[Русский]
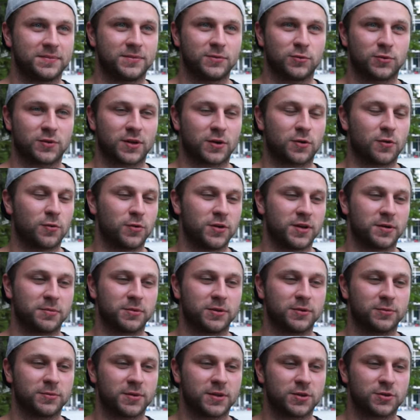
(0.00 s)
Ну, такого не
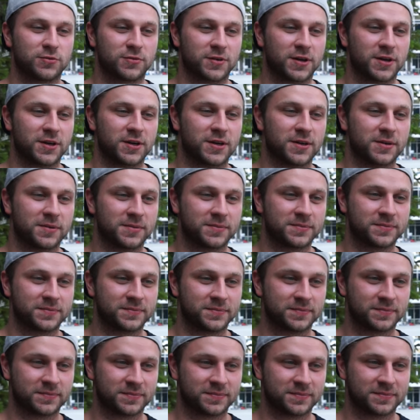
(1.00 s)
было у меня еще в карьере.
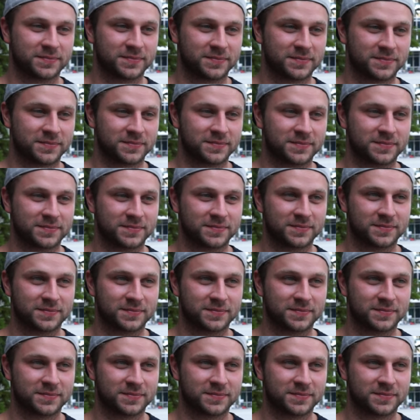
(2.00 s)
И как оно?